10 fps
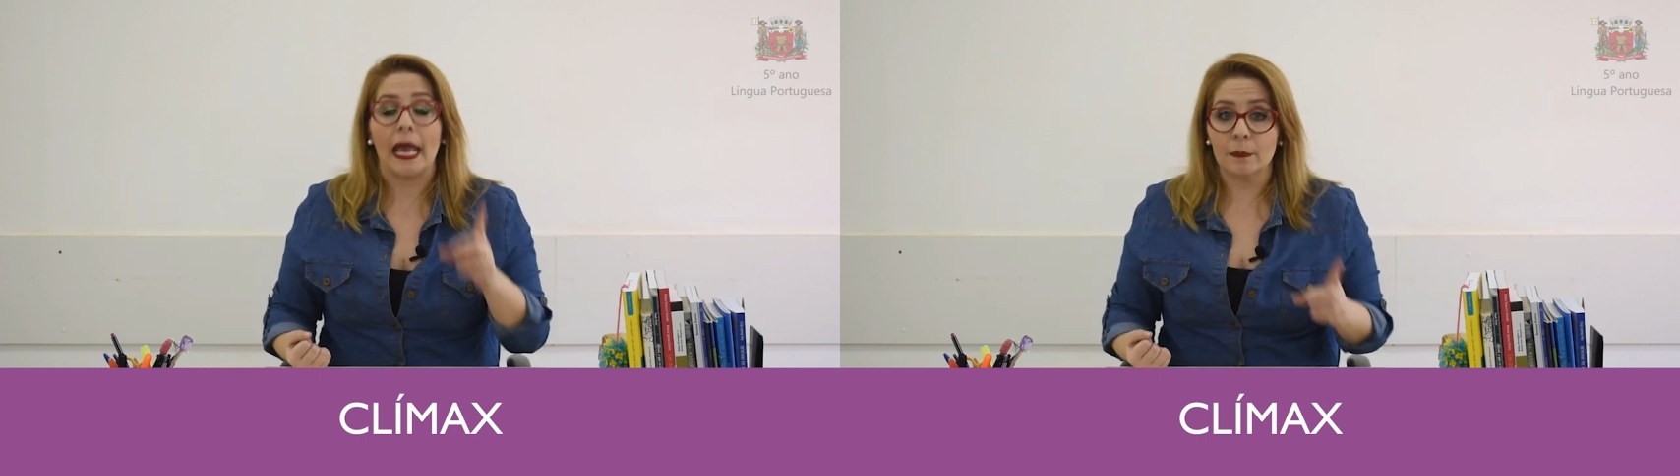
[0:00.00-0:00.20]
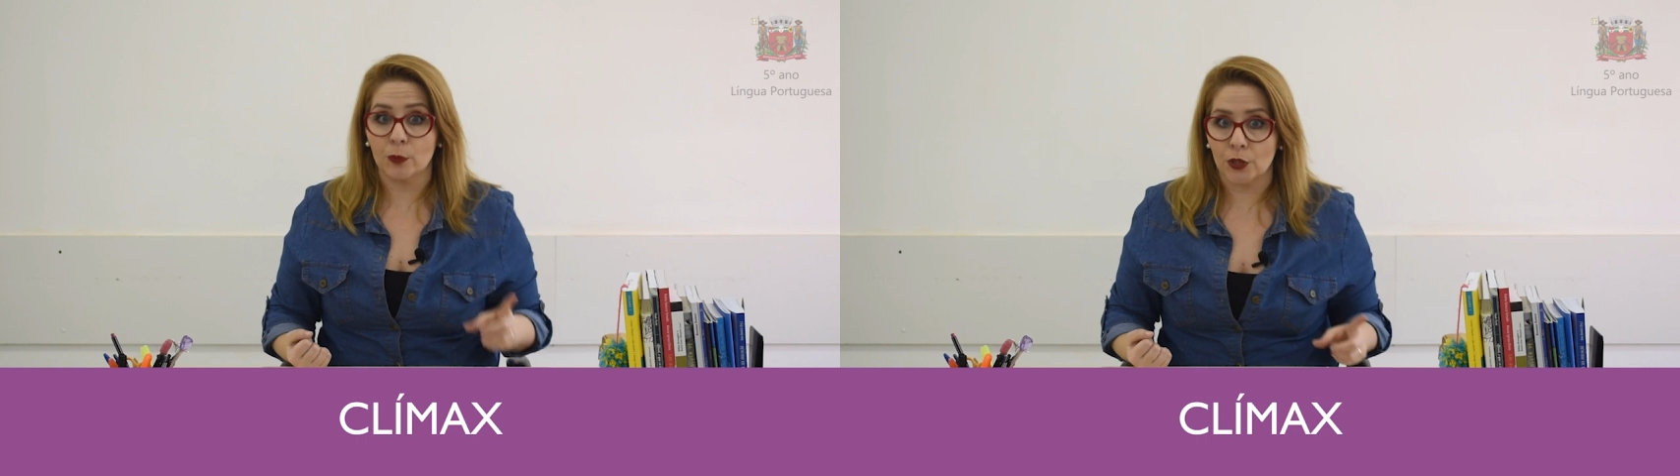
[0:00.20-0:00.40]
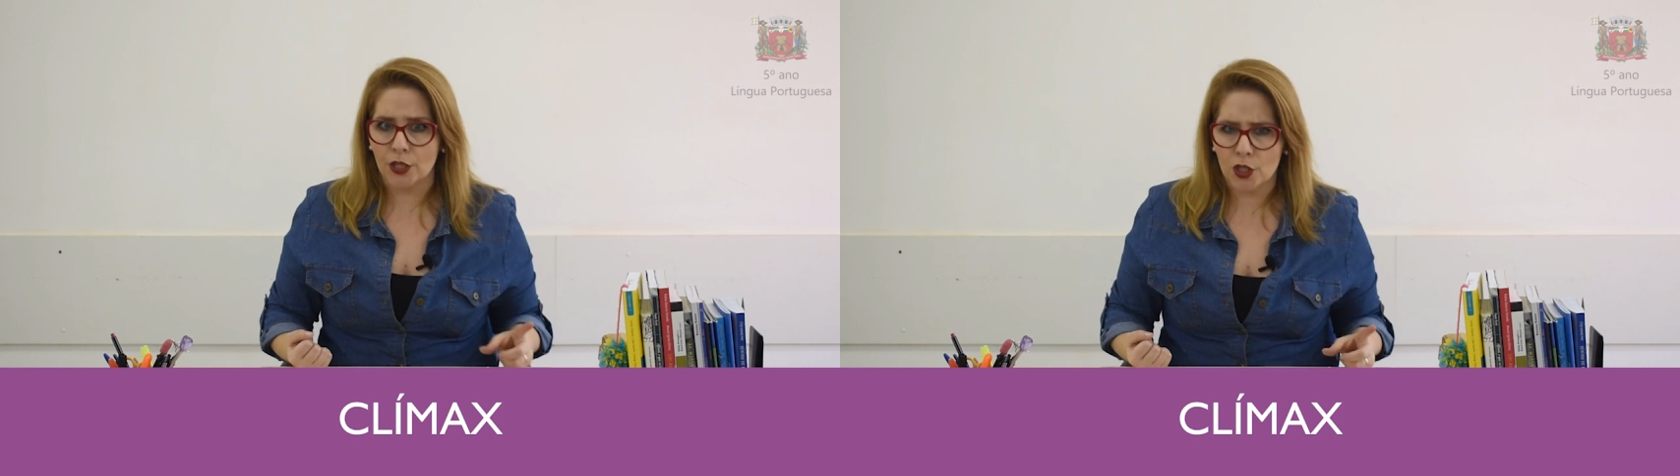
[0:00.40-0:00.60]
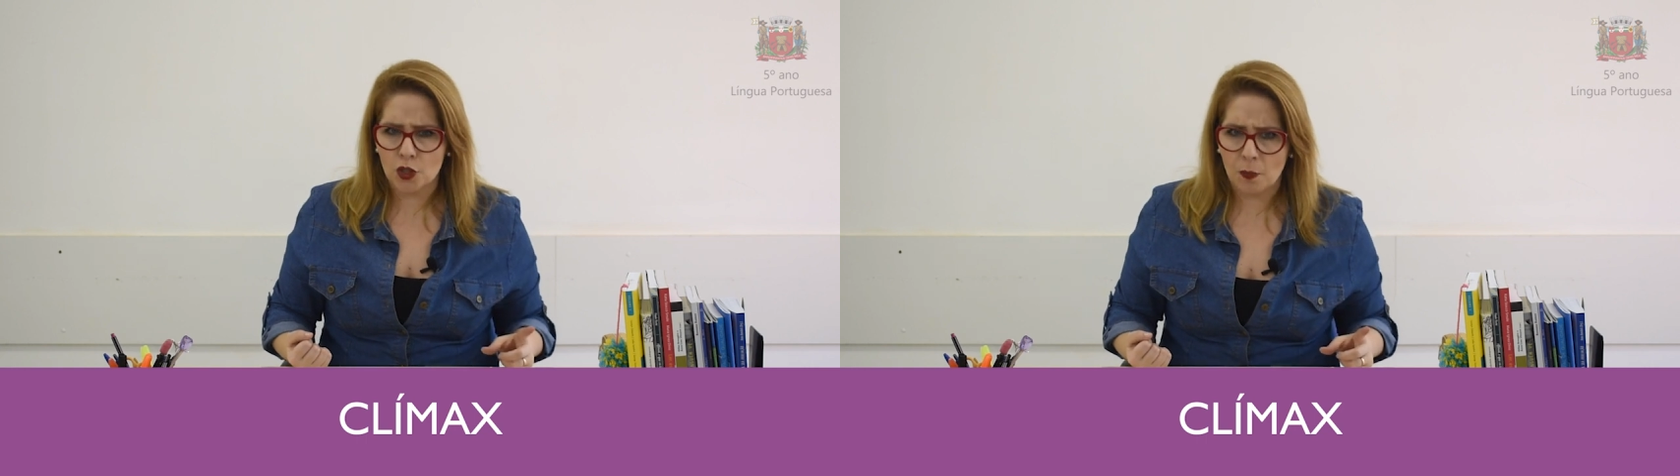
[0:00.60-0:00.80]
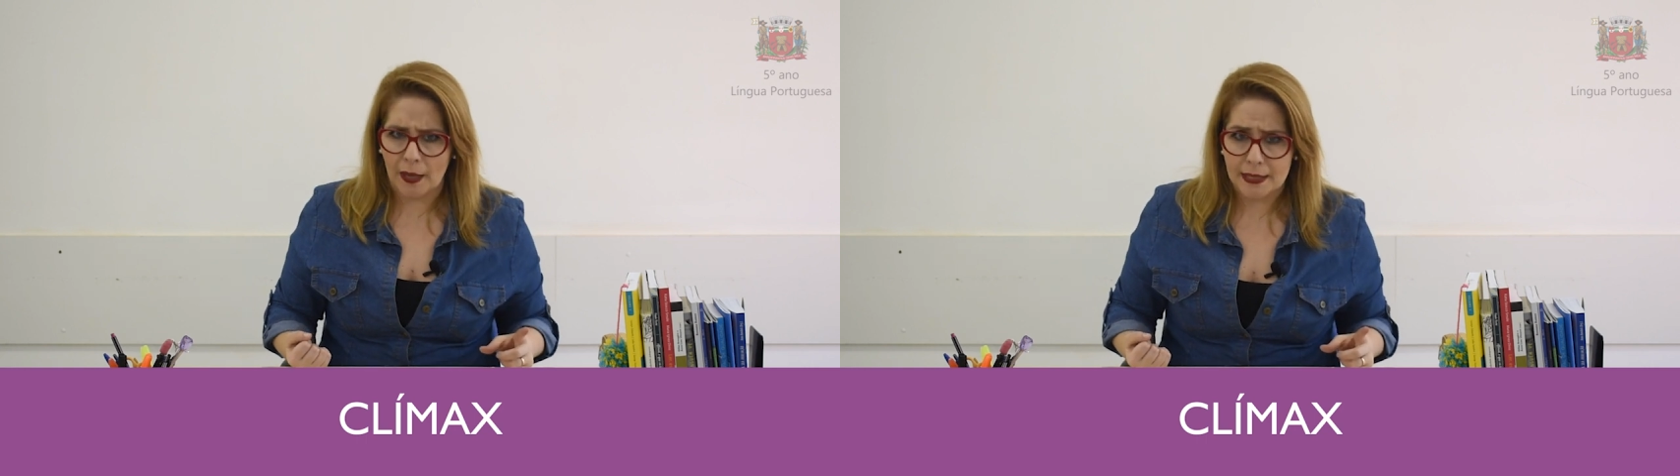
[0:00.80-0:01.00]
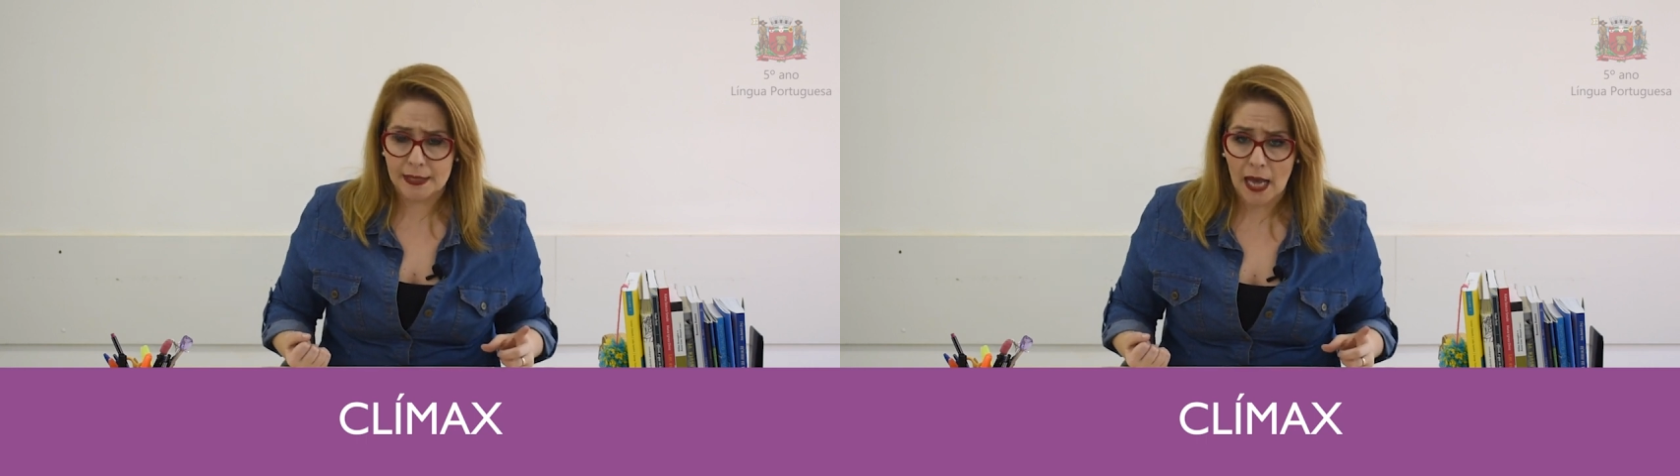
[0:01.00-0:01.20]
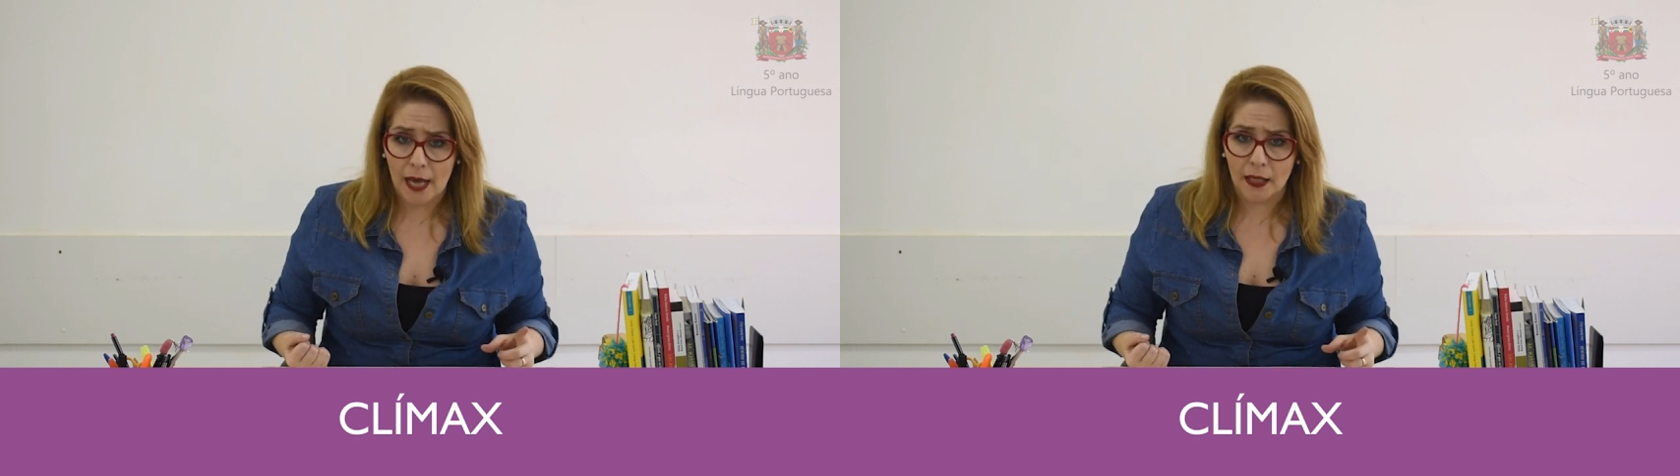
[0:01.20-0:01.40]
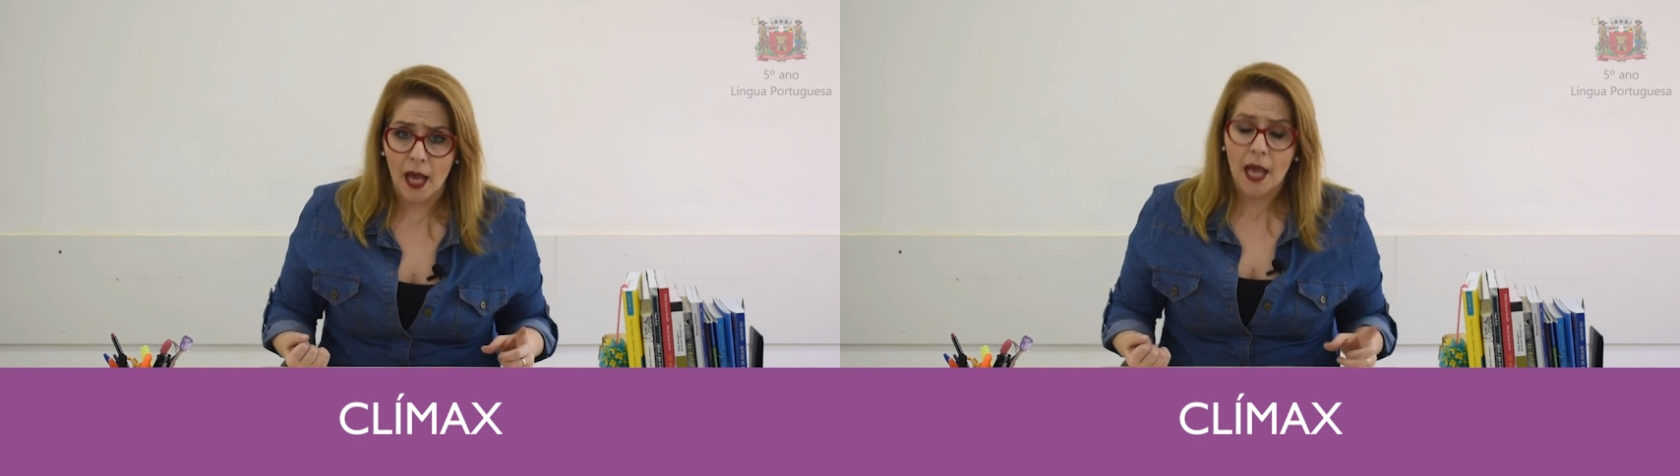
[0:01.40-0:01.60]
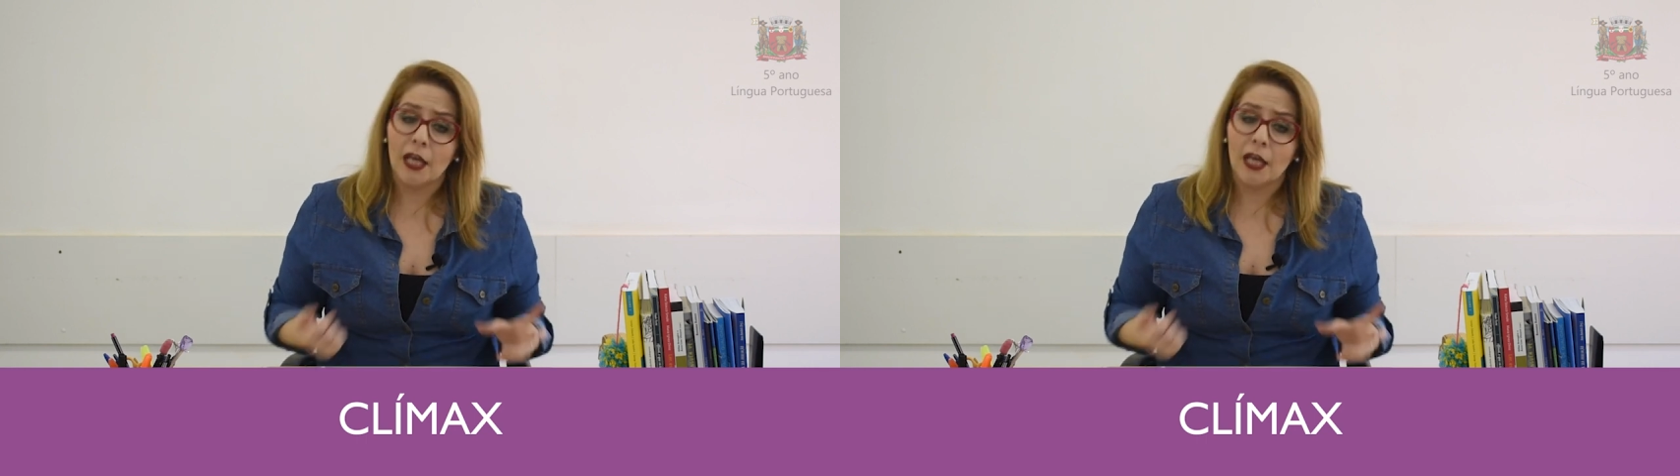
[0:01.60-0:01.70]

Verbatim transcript: importante pensar